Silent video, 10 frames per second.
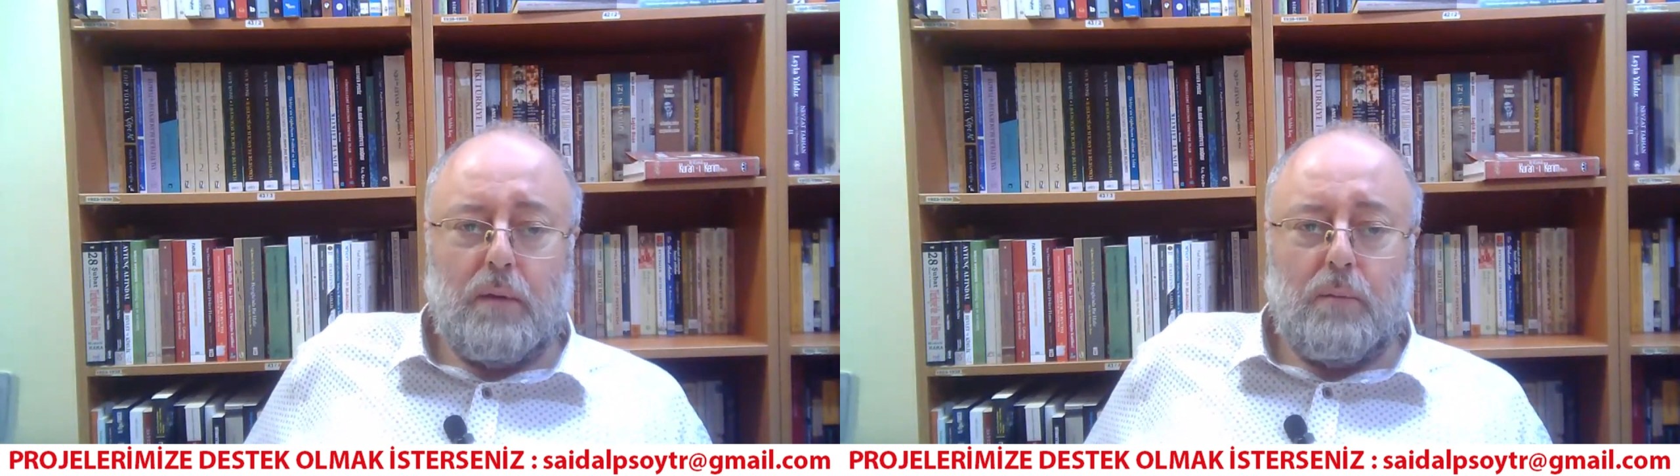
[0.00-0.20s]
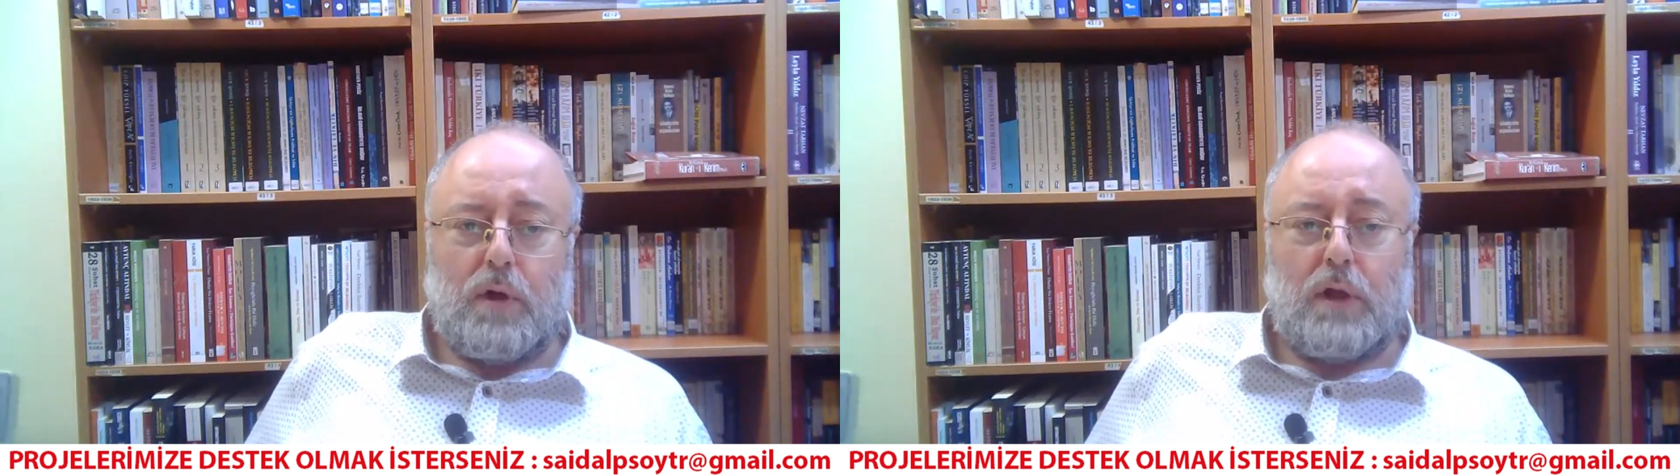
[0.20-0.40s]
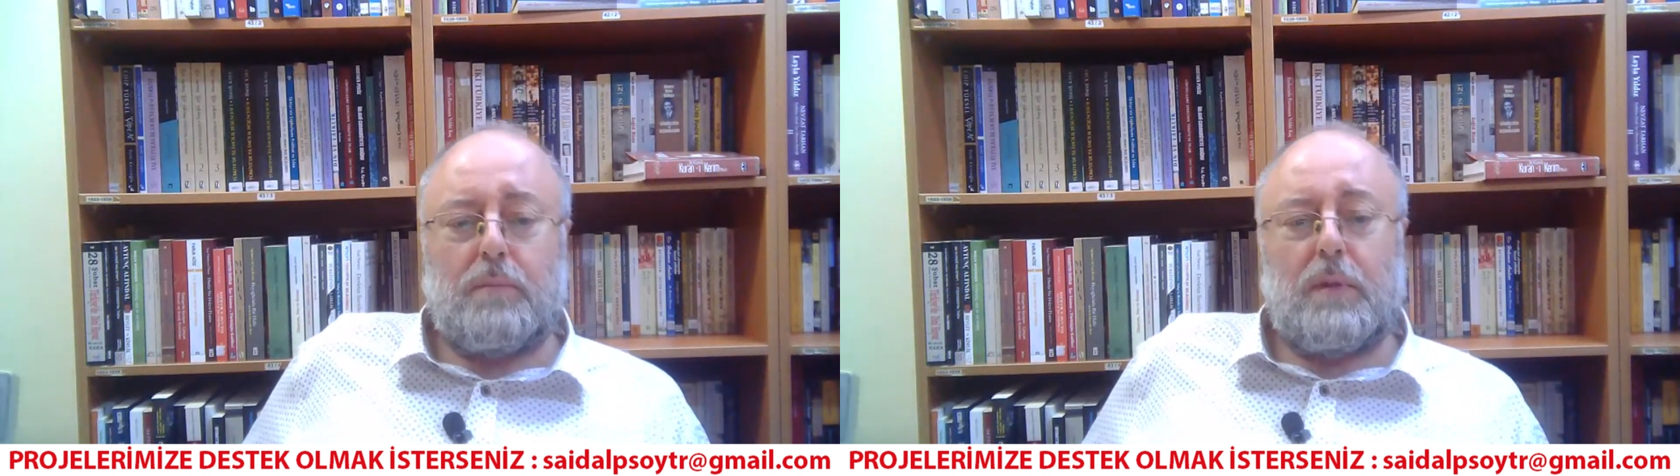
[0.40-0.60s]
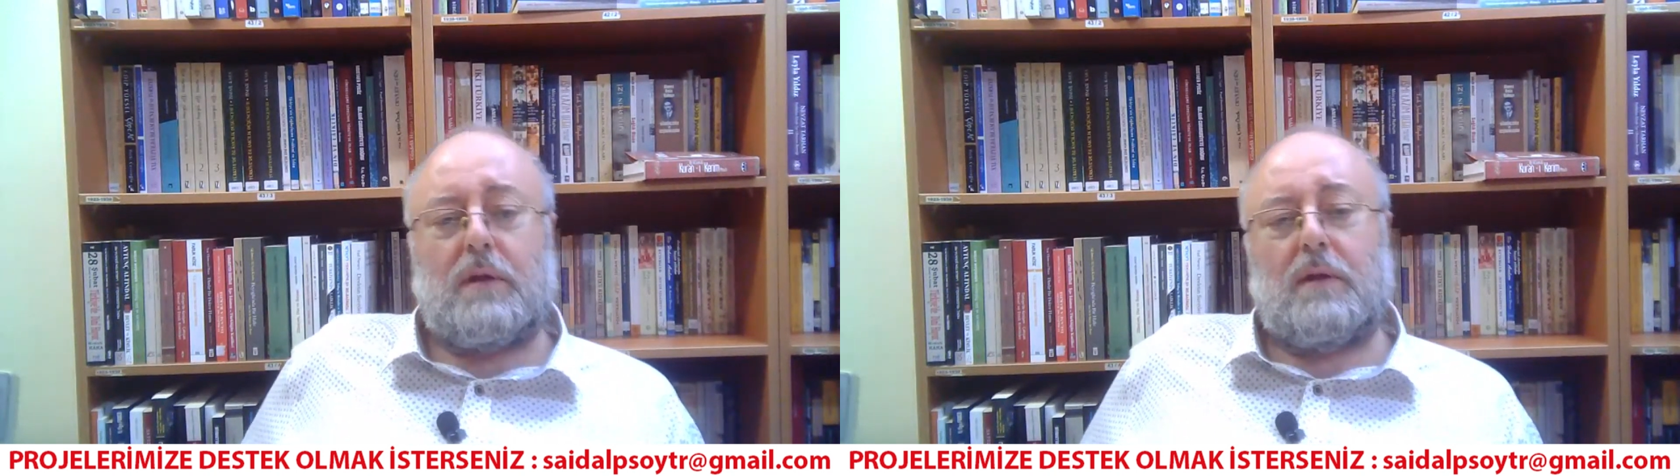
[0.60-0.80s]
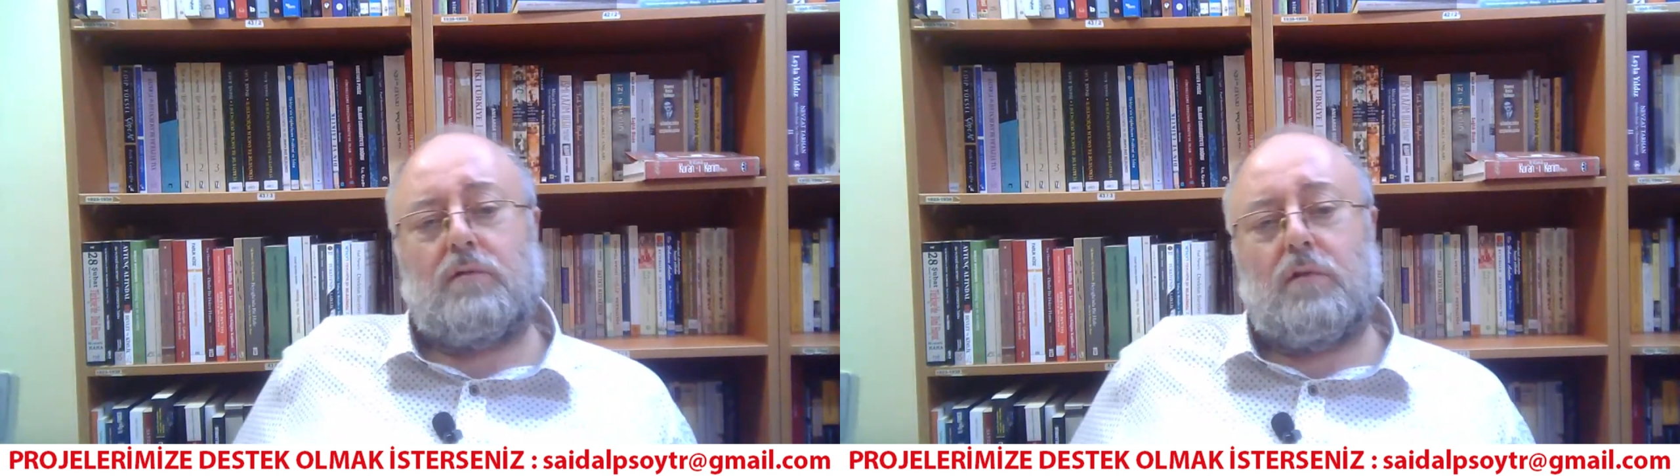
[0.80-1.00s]
Murat
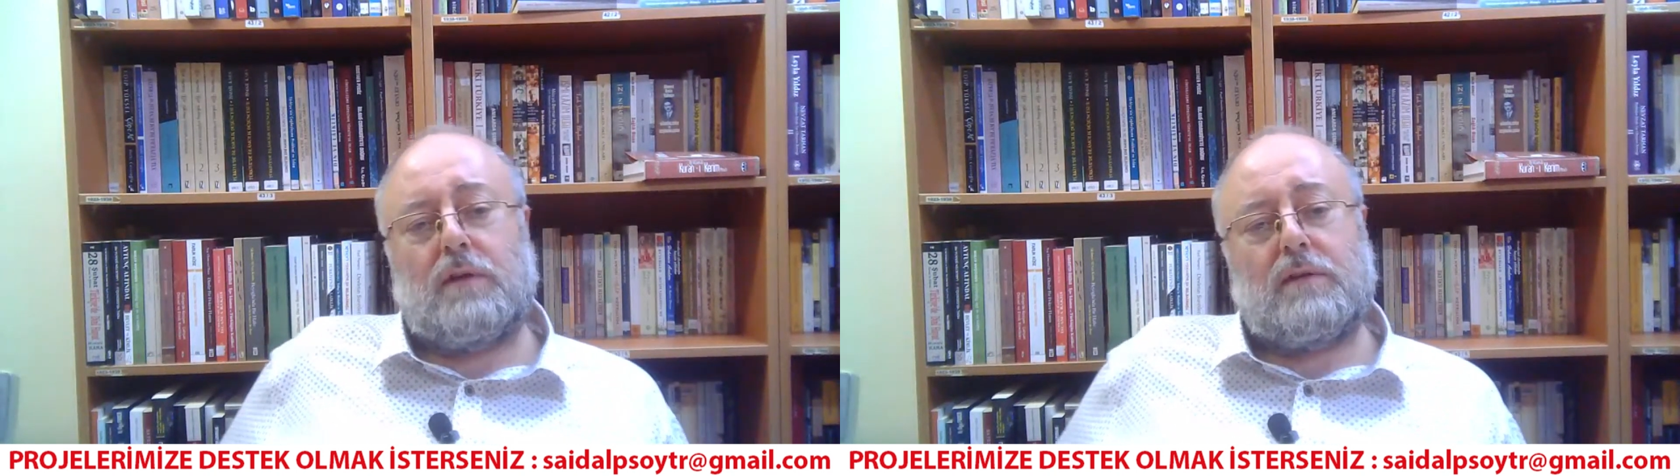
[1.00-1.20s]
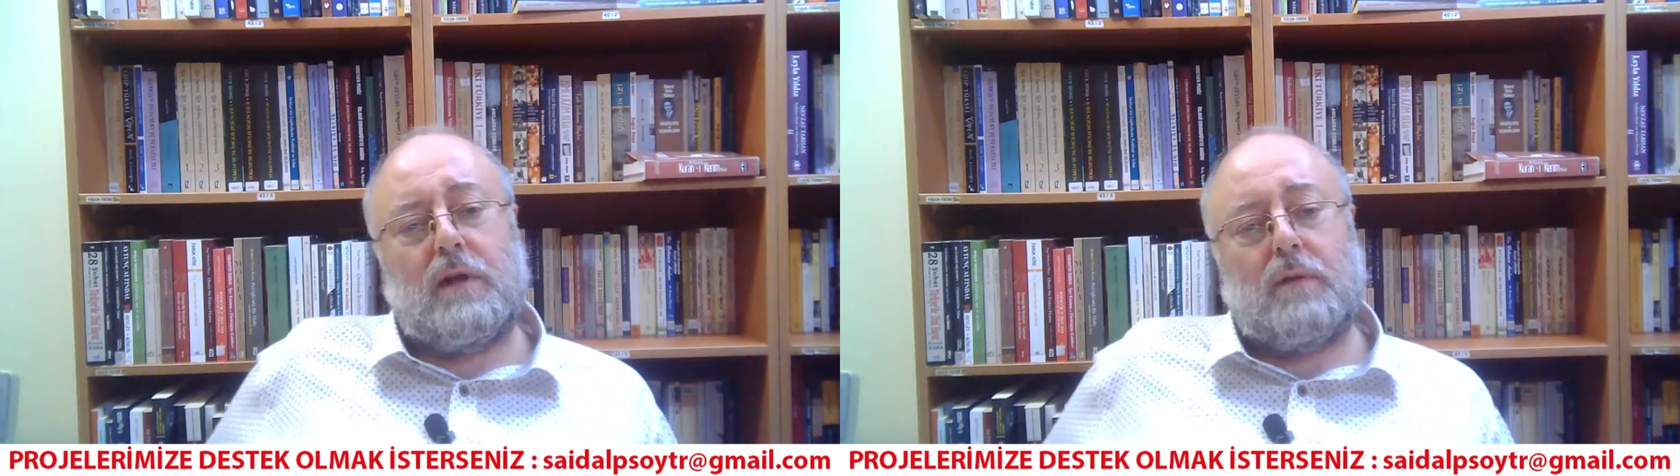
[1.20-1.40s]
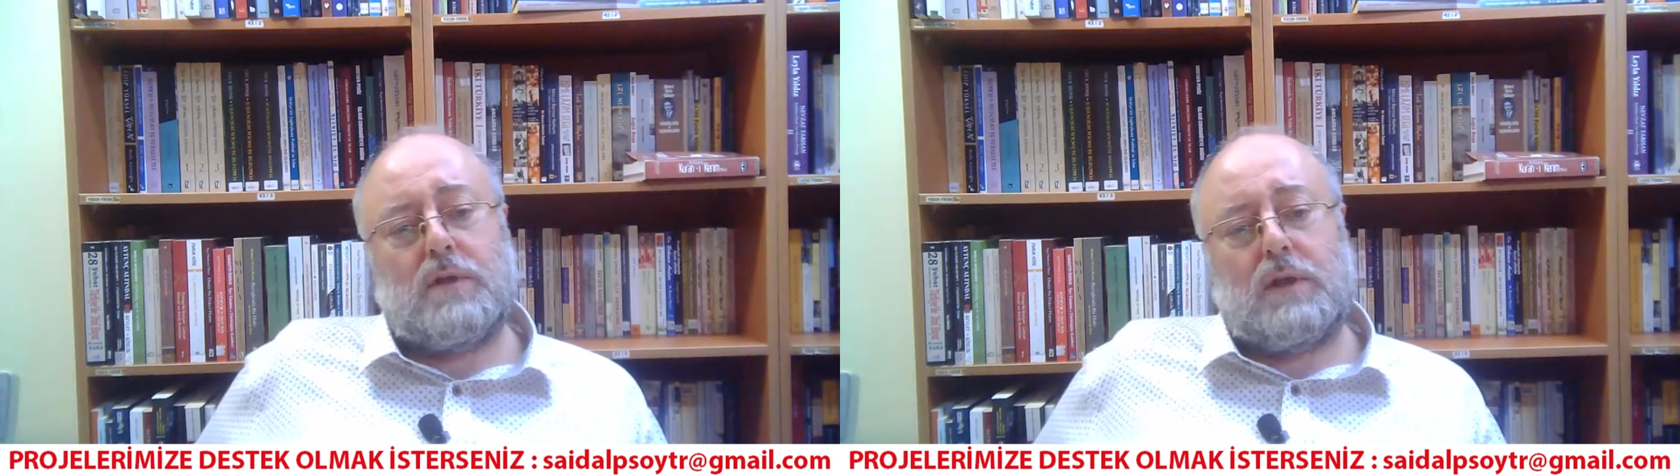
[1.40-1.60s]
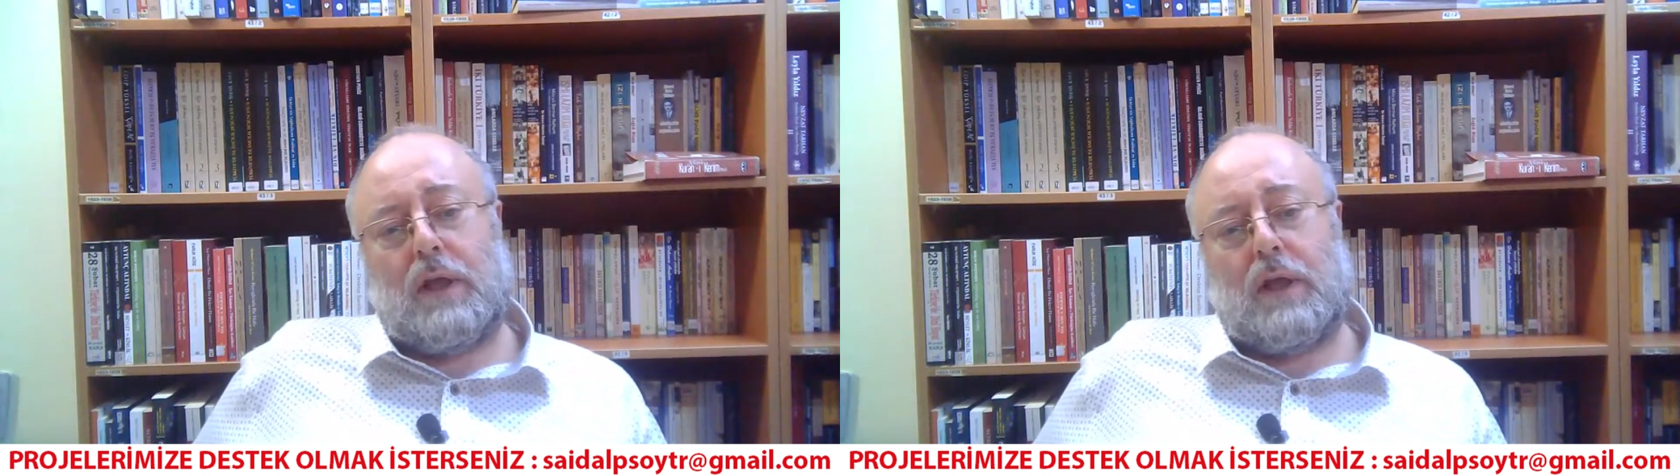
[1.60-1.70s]
Metinsoy İslamcı